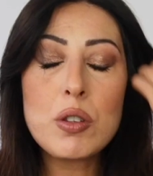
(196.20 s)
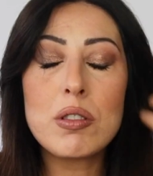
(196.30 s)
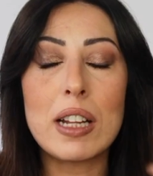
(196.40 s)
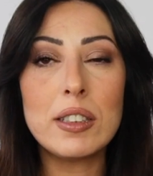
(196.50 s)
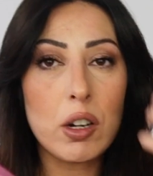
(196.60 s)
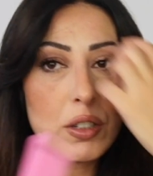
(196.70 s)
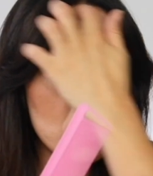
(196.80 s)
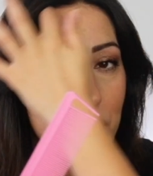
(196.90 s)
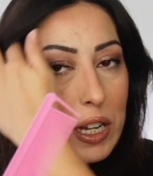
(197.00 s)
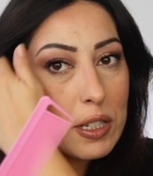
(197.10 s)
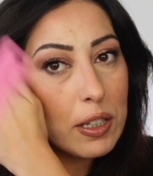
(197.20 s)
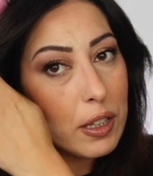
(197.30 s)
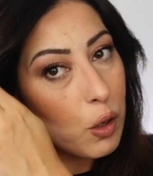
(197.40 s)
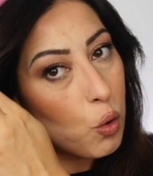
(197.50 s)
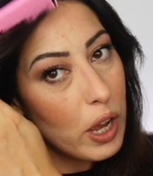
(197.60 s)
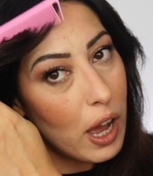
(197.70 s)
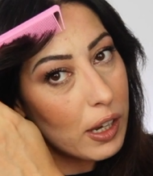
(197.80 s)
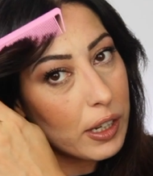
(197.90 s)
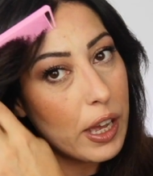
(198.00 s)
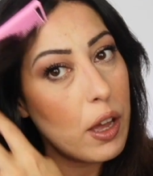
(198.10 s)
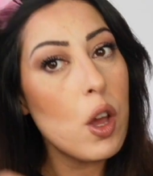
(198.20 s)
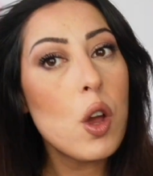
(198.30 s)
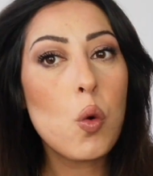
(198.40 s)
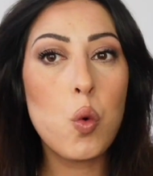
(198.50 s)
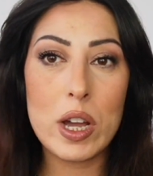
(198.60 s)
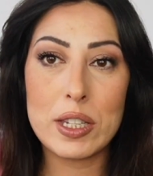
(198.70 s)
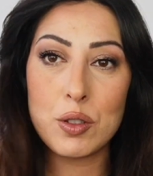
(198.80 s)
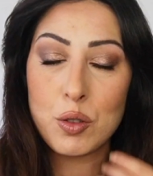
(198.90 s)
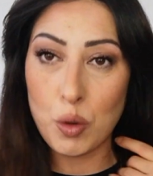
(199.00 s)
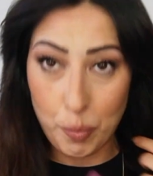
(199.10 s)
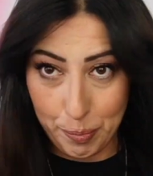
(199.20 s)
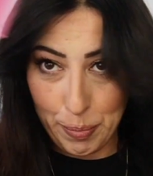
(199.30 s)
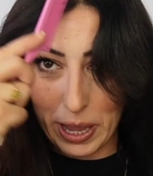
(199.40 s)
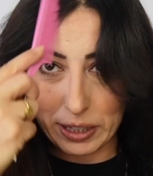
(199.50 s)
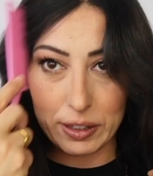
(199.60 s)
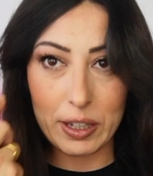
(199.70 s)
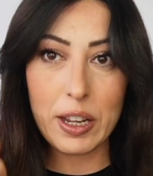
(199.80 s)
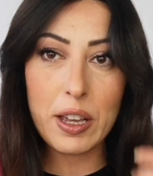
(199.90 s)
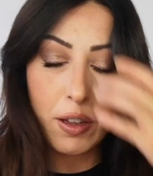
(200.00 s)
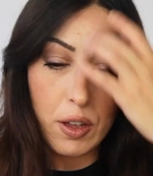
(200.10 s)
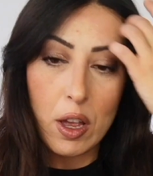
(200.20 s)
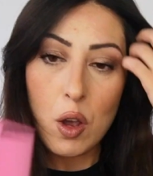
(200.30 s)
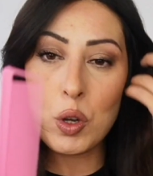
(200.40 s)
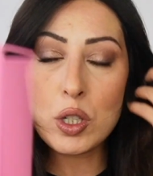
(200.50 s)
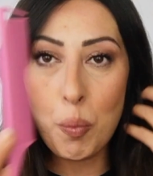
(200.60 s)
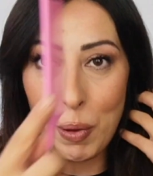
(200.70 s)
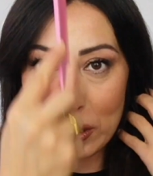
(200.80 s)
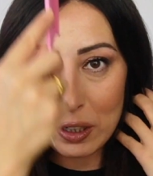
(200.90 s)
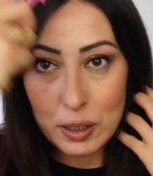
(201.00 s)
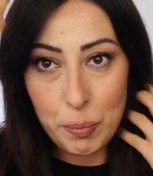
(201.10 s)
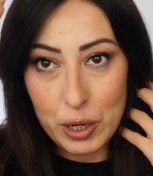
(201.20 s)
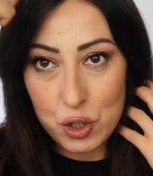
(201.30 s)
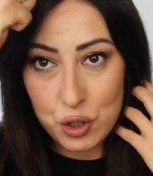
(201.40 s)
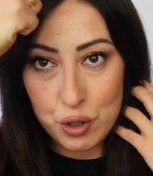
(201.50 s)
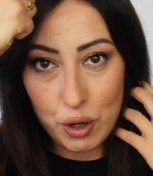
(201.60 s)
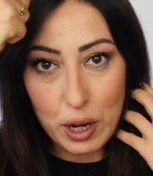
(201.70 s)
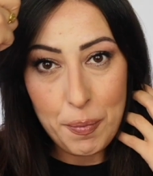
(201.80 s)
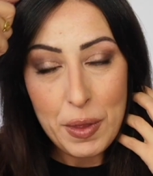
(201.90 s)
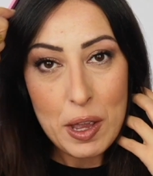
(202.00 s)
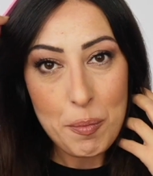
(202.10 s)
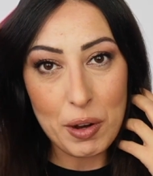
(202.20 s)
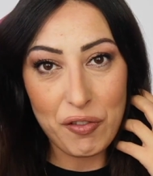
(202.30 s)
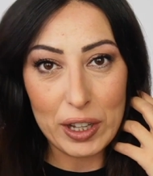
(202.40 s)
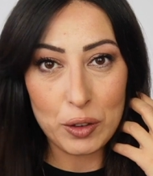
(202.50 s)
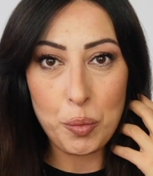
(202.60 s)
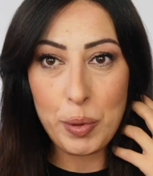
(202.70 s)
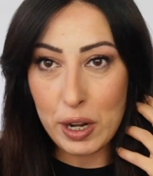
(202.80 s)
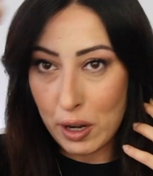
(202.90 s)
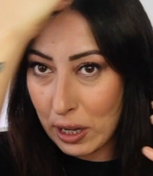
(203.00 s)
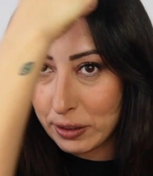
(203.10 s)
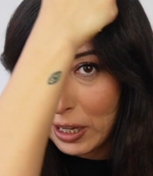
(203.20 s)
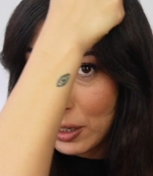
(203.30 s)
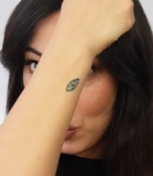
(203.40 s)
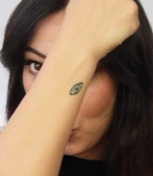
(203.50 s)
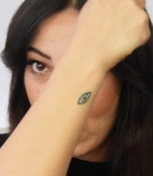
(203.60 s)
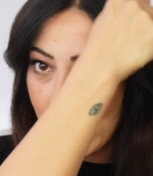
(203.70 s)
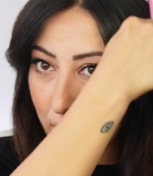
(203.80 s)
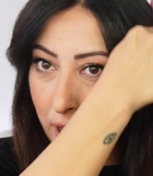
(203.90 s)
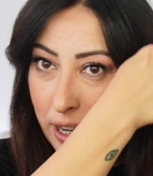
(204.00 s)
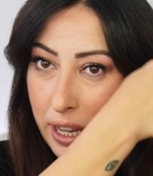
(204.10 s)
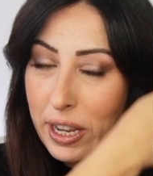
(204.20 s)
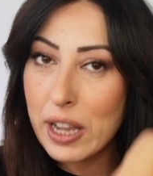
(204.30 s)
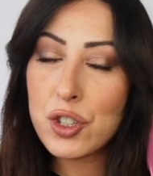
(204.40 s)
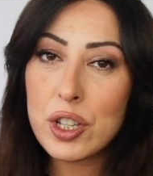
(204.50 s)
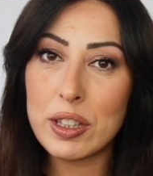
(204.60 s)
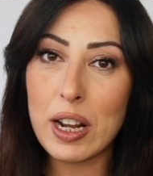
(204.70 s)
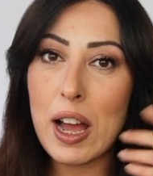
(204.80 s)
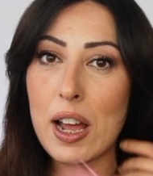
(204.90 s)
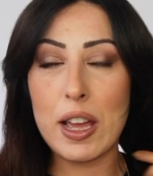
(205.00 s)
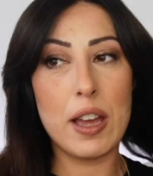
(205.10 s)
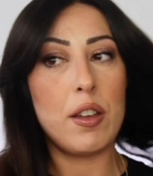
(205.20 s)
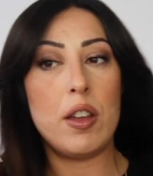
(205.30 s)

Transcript: tante cose diverse tra cui anche questo pettine questo è un pettine di precisione perfetto per andare sulla riga centrale